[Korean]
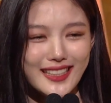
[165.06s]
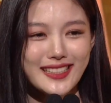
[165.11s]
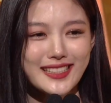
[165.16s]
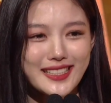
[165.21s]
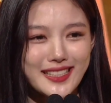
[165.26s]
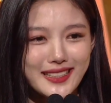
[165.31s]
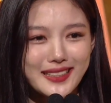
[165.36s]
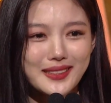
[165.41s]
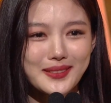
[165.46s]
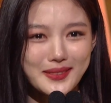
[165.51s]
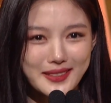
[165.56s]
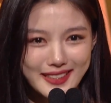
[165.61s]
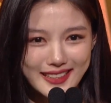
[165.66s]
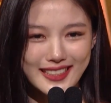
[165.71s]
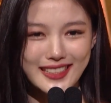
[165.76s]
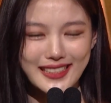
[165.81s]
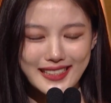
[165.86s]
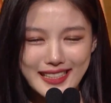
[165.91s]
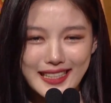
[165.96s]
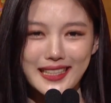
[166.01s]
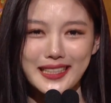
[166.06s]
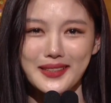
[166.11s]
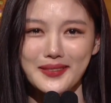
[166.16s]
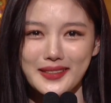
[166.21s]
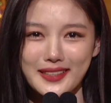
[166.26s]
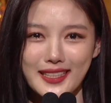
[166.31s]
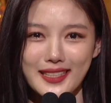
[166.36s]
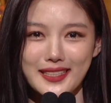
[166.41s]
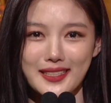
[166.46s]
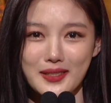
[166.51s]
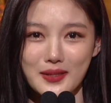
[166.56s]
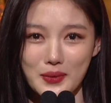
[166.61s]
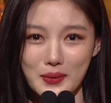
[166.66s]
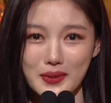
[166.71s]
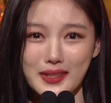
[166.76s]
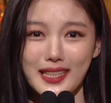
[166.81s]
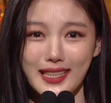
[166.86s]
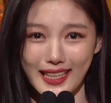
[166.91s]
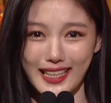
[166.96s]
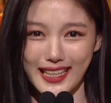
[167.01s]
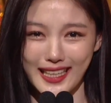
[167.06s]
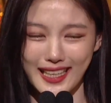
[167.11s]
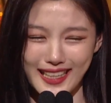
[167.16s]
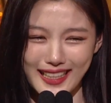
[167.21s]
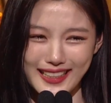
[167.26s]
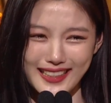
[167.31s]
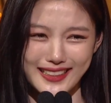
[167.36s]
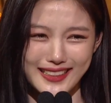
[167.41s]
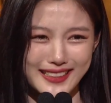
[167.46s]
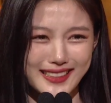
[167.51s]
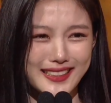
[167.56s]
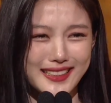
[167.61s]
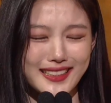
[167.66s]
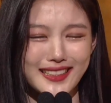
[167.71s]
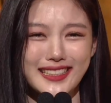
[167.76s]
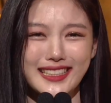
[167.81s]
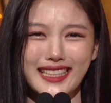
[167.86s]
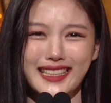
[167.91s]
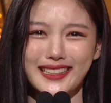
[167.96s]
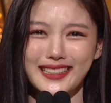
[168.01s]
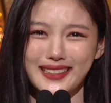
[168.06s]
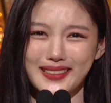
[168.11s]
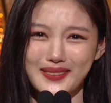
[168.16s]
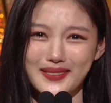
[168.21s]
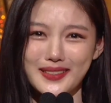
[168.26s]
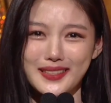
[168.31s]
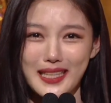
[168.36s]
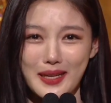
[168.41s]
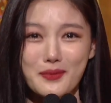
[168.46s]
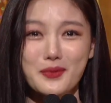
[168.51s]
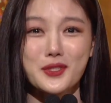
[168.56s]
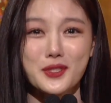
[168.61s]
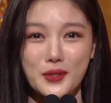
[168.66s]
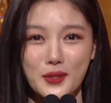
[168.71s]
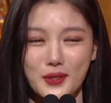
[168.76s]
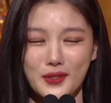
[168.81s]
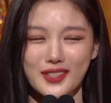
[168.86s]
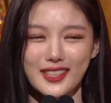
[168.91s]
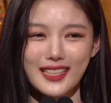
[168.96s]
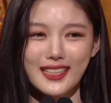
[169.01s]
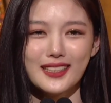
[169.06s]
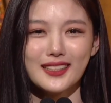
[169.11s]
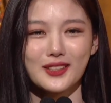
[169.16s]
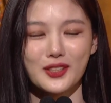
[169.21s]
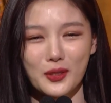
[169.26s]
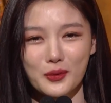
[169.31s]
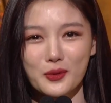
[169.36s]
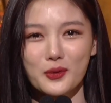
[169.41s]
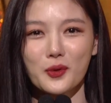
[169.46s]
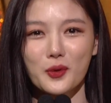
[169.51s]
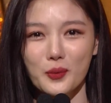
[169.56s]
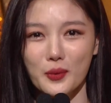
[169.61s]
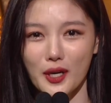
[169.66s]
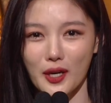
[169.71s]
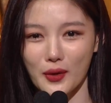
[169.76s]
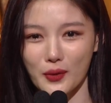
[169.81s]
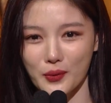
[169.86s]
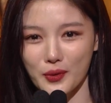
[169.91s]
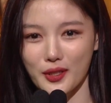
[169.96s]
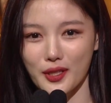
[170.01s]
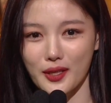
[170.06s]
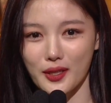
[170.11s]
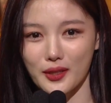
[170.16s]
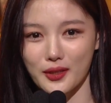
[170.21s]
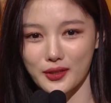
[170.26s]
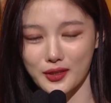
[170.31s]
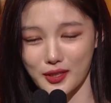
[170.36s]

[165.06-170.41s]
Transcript: 지금은 실장님이 되신 송대희 실장님 삼촌 너무 고맙고요.